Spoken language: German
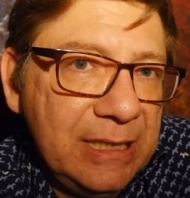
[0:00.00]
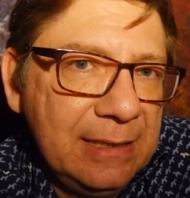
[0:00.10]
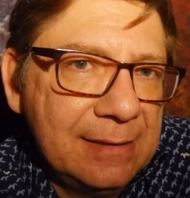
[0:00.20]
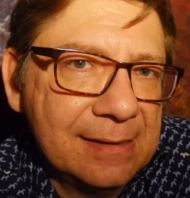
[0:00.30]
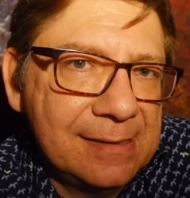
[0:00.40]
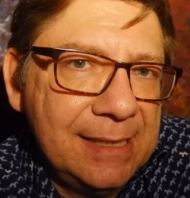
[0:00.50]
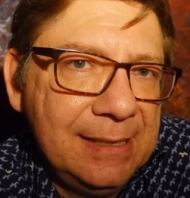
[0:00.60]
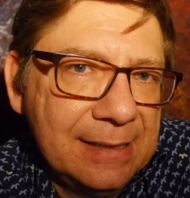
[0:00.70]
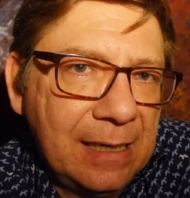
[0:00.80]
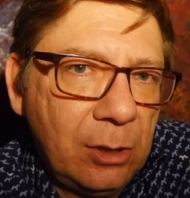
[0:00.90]
die ich
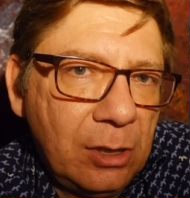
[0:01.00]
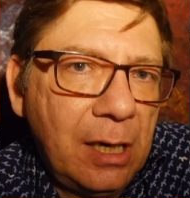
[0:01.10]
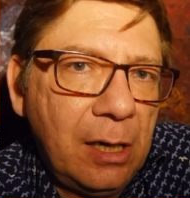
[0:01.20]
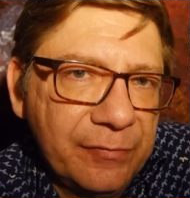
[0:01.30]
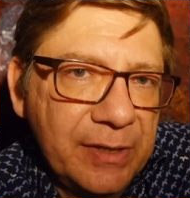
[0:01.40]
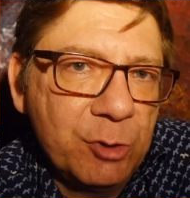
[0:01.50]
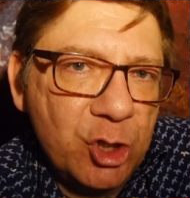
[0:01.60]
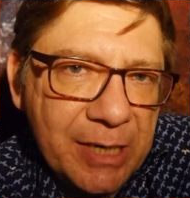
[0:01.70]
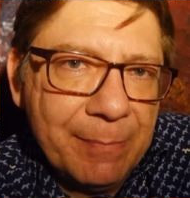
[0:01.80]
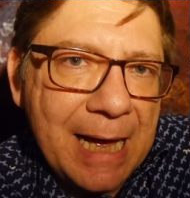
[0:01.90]
tatsächlich auch auf dem
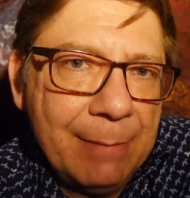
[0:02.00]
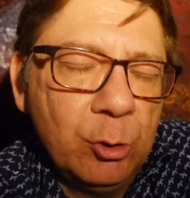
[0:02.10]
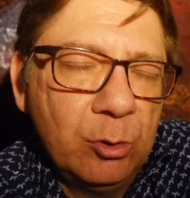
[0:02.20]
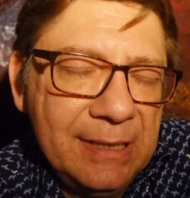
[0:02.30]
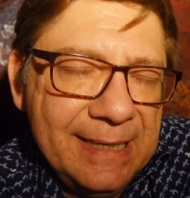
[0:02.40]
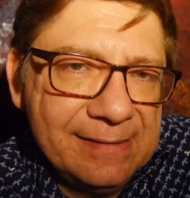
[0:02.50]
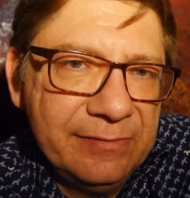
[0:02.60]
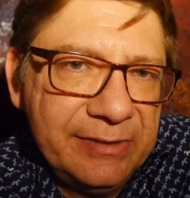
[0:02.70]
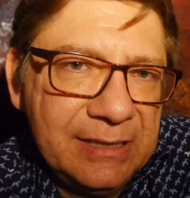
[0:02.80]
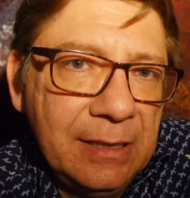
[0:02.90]
Schirm habe und
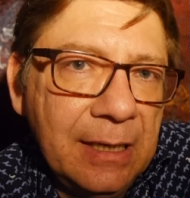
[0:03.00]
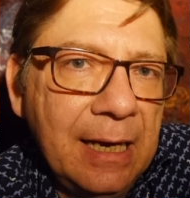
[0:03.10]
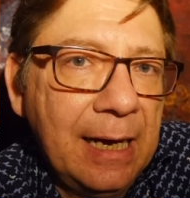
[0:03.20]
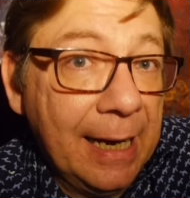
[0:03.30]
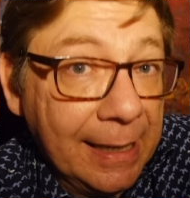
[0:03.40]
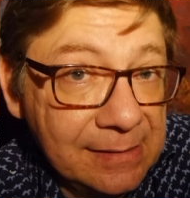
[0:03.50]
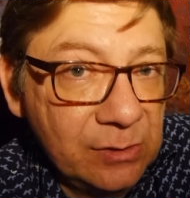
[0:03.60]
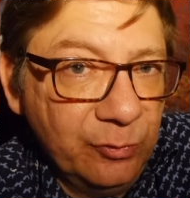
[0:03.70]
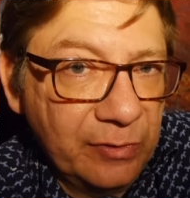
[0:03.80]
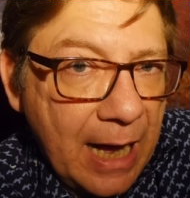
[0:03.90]
lesen will,
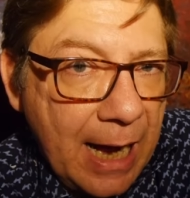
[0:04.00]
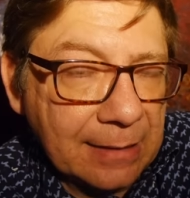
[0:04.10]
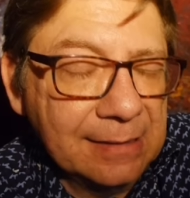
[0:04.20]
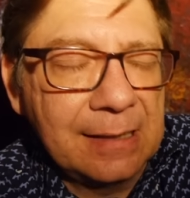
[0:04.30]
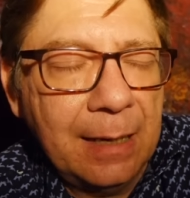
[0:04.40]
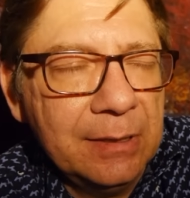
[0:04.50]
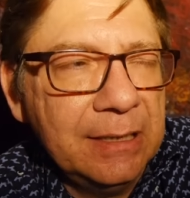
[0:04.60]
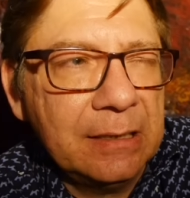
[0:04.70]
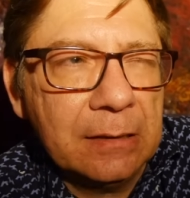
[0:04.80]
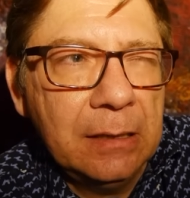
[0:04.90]
anzufragen. Das habe
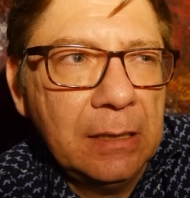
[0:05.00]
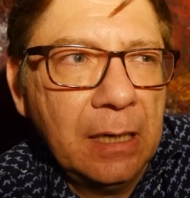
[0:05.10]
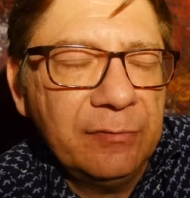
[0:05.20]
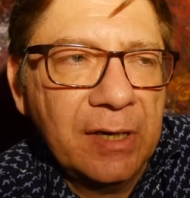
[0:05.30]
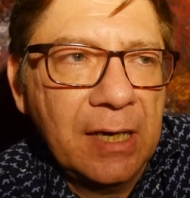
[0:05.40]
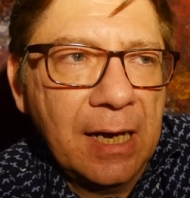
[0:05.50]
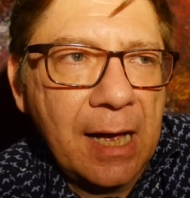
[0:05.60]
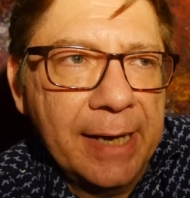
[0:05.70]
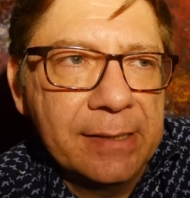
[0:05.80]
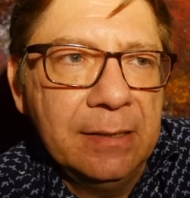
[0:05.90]
ich in der
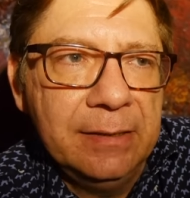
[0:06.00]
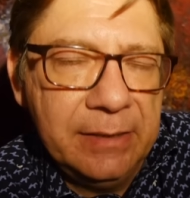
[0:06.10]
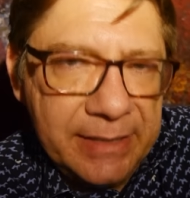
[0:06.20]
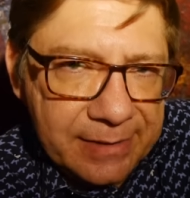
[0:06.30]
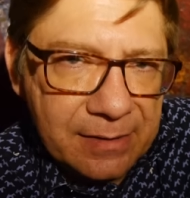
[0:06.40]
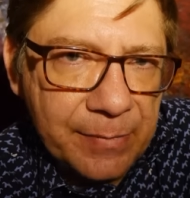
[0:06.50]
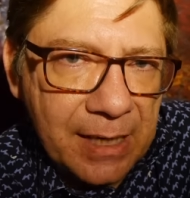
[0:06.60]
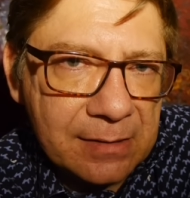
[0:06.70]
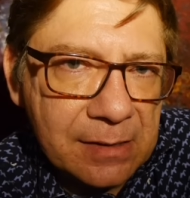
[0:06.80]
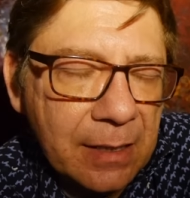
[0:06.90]
Vergangenheit nicht
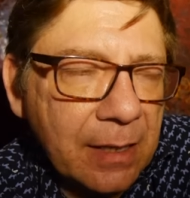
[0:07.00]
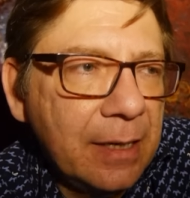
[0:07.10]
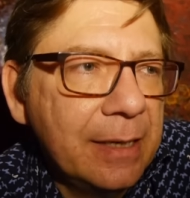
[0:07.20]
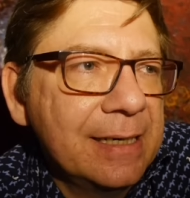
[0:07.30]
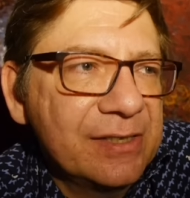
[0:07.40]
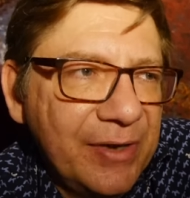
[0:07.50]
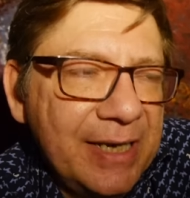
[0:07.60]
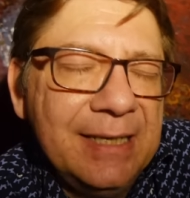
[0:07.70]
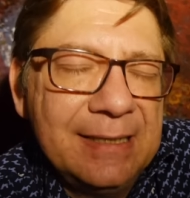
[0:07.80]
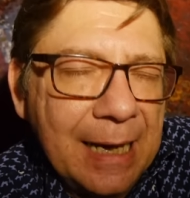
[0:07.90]
gemacht. Das
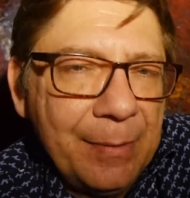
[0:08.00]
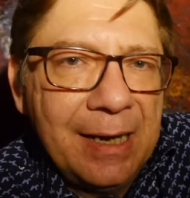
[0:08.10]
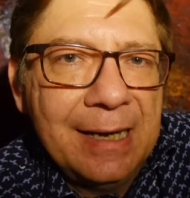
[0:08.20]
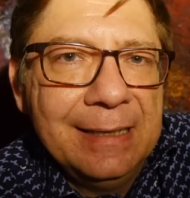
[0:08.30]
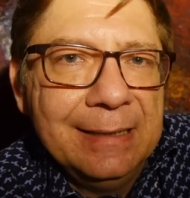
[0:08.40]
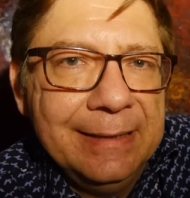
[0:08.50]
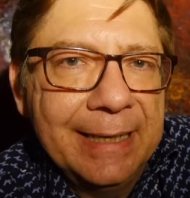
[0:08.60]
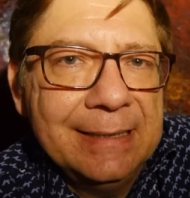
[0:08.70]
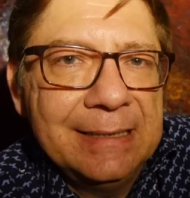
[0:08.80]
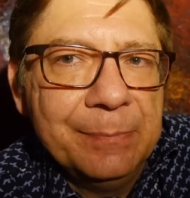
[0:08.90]
werde ich aber,
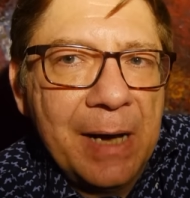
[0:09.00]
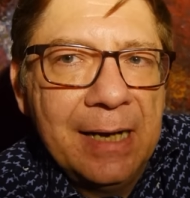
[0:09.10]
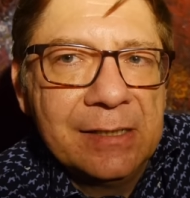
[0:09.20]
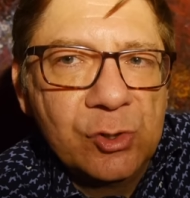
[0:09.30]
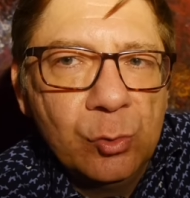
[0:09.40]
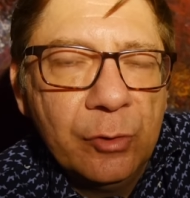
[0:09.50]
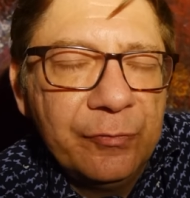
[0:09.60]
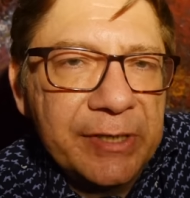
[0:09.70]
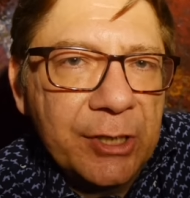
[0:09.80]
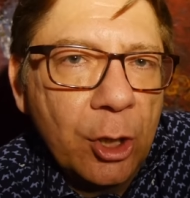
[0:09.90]
denke ich mal,
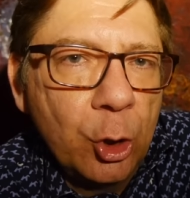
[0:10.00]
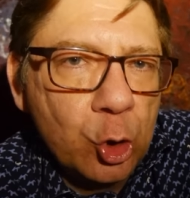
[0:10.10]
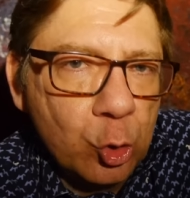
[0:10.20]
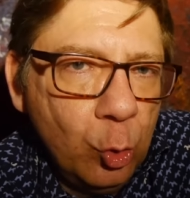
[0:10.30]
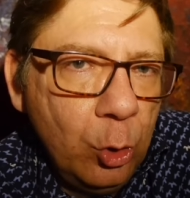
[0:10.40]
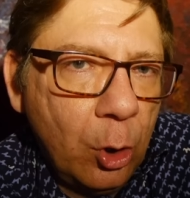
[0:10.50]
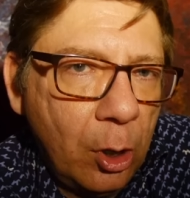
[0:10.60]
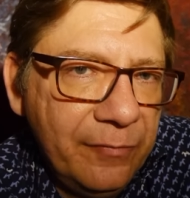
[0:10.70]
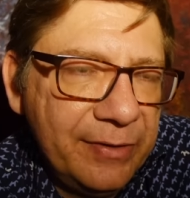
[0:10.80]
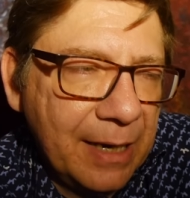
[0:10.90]
zukünftig schon
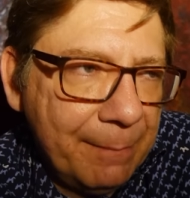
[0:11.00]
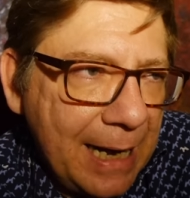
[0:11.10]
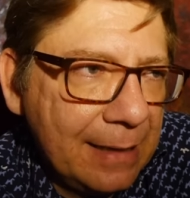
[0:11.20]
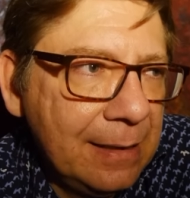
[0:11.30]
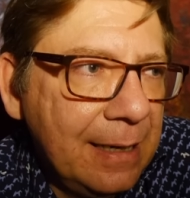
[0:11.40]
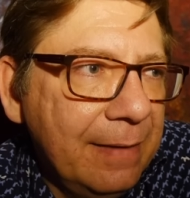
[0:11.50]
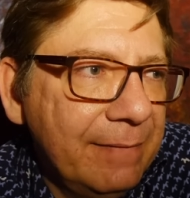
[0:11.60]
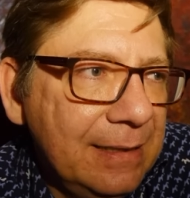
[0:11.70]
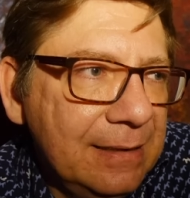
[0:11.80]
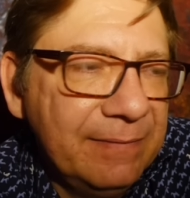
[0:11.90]
häufiger machen,
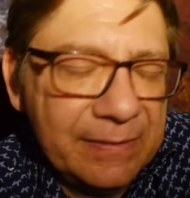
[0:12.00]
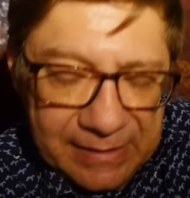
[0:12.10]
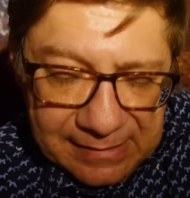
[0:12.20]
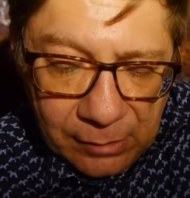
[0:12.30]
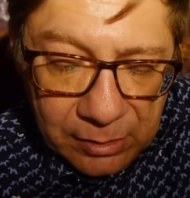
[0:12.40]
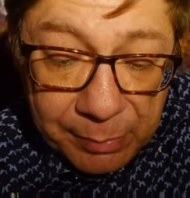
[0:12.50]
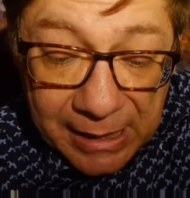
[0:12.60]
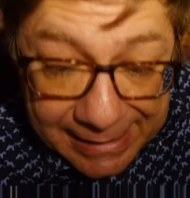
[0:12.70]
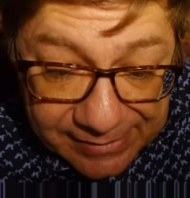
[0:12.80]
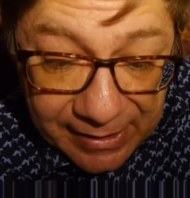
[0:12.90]
weil irgendwann wird es auch eine
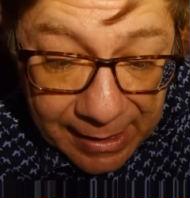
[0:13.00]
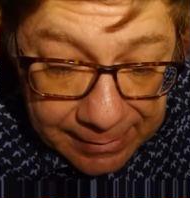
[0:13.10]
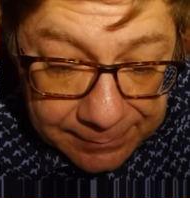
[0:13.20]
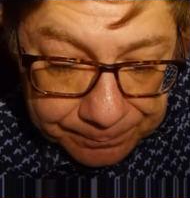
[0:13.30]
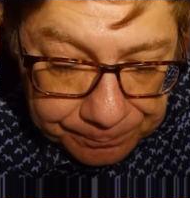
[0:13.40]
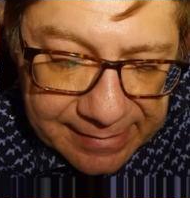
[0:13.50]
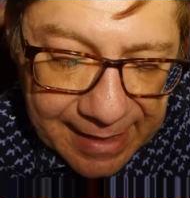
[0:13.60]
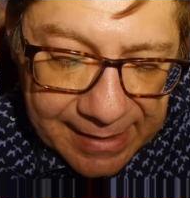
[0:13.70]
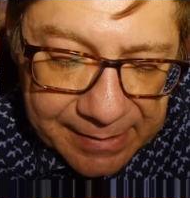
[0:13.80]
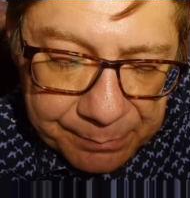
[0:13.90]
Preisfrage.
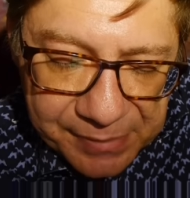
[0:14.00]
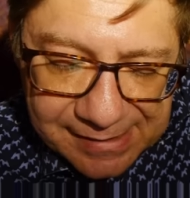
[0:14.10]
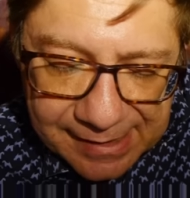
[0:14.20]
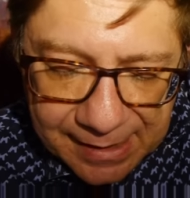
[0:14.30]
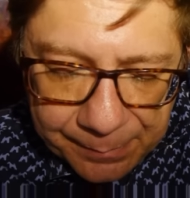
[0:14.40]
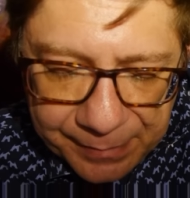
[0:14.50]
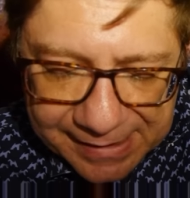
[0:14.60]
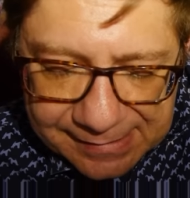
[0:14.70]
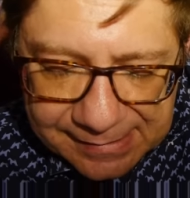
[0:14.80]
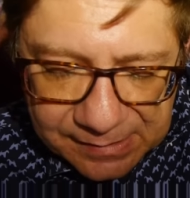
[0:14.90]
Dein bisher
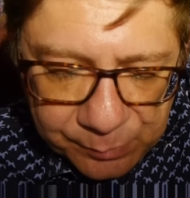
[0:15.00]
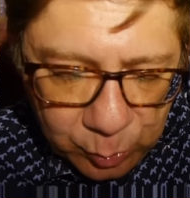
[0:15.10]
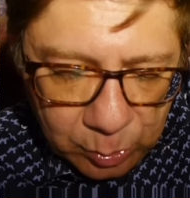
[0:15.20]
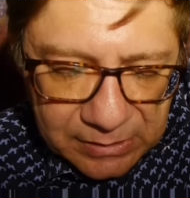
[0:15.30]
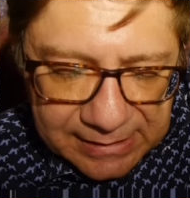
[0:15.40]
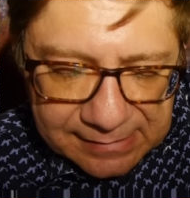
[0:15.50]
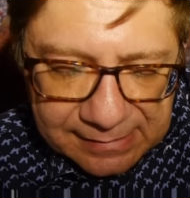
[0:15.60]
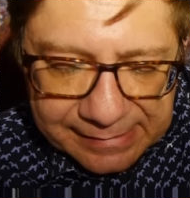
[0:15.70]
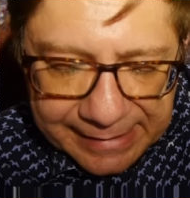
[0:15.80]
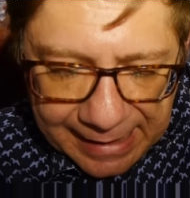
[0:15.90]
bestes Buch
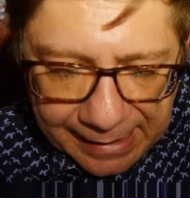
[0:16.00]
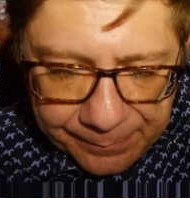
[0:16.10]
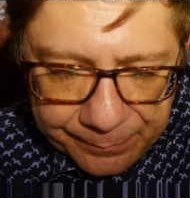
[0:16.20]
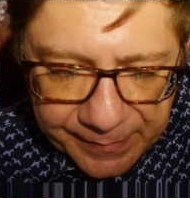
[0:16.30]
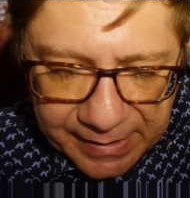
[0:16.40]
dieses Jahr.